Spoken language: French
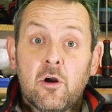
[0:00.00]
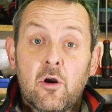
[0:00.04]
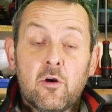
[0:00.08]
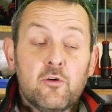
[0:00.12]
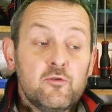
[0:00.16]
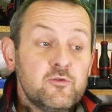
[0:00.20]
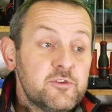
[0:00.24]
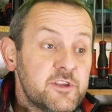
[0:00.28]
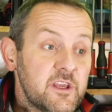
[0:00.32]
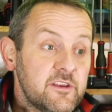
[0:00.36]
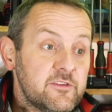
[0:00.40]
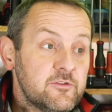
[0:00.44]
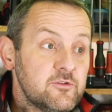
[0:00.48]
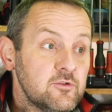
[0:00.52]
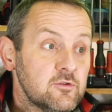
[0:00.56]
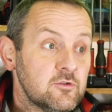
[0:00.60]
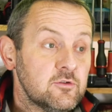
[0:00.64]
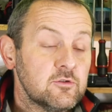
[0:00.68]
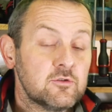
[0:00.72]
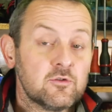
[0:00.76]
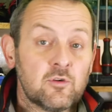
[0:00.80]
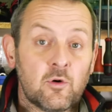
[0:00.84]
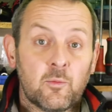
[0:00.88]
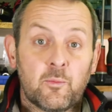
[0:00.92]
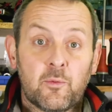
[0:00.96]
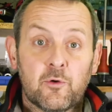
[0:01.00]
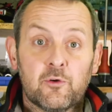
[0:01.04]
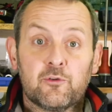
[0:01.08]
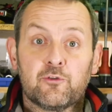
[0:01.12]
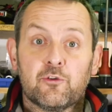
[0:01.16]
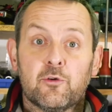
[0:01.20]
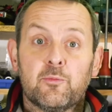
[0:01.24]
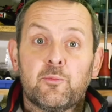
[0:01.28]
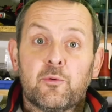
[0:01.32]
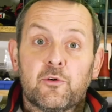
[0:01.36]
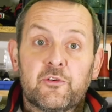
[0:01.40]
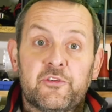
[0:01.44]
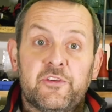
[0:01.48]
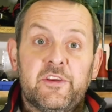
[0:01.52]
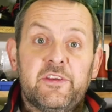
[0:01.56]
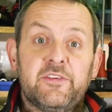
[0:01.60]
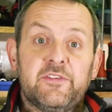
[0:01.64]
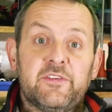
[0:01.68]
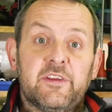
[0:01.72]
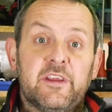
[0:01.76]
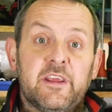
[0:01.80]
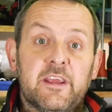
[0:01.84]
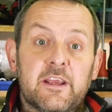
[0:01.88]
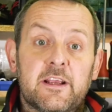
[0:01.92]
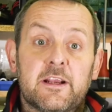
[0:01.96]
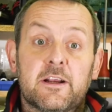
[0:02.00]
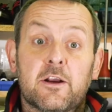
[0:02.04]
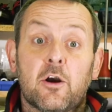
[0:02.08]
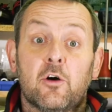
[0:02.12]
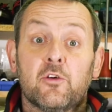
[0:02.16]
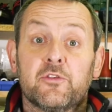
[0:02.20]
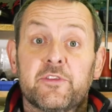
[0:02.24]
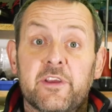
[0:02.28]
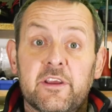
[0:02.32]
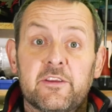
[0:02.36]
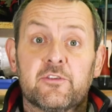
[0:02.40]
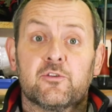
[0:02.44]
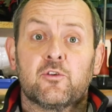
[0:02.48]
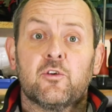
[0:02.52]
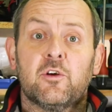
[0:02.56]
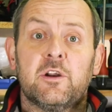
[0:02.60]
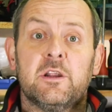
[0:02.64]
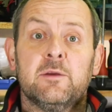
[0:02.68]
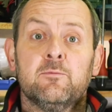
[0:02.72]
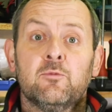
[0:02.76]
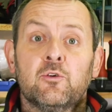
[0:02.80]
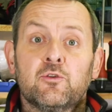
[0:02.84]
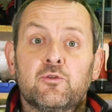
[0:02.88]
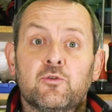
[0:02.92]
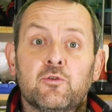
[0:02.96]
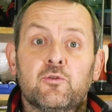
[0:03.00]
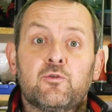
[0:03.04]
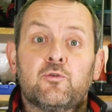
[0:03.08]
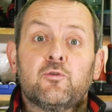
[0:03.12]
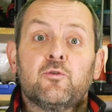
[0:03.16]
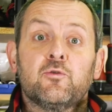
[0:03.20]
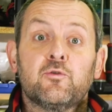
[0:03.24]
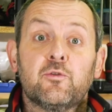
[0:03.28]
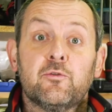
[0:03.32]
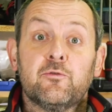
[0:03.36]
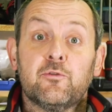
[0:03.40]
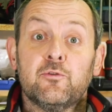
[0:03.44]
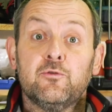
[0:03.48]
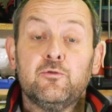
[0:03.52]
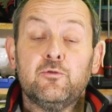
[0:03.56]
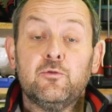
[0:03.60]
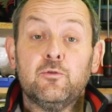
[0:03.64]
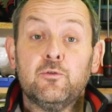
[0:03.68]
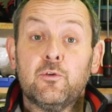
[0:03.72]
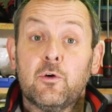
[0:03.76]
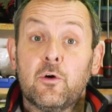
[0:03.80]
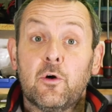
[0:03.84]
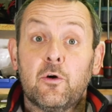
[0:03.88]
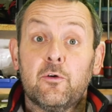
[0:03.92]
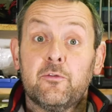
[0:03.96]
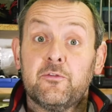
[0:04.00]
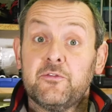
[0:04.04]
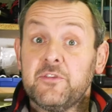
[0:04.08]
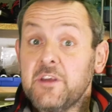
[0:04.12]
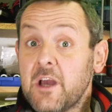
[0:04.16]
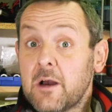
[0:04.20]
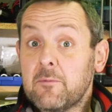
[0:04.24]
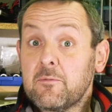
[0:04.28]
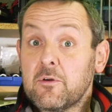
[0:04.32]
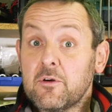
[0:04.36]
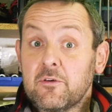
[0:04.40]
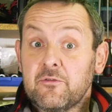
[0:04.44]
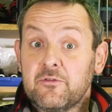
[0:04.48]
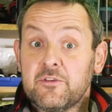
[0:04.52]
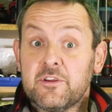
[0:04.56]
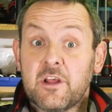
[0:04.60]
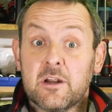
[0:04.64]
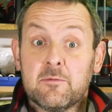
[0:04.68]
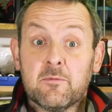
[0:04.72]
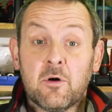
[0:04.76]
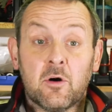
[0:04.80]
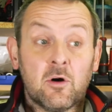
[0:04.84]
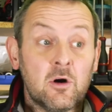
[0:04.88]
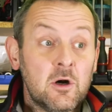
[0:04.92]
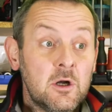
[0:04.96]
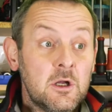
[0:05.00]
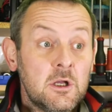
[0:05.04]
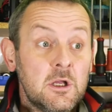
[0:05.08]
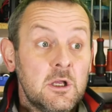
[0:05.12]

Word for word: Euh, une question qu'on peut se poser, c'est quand est-ce que les motos sont devenues euh, fiables finalement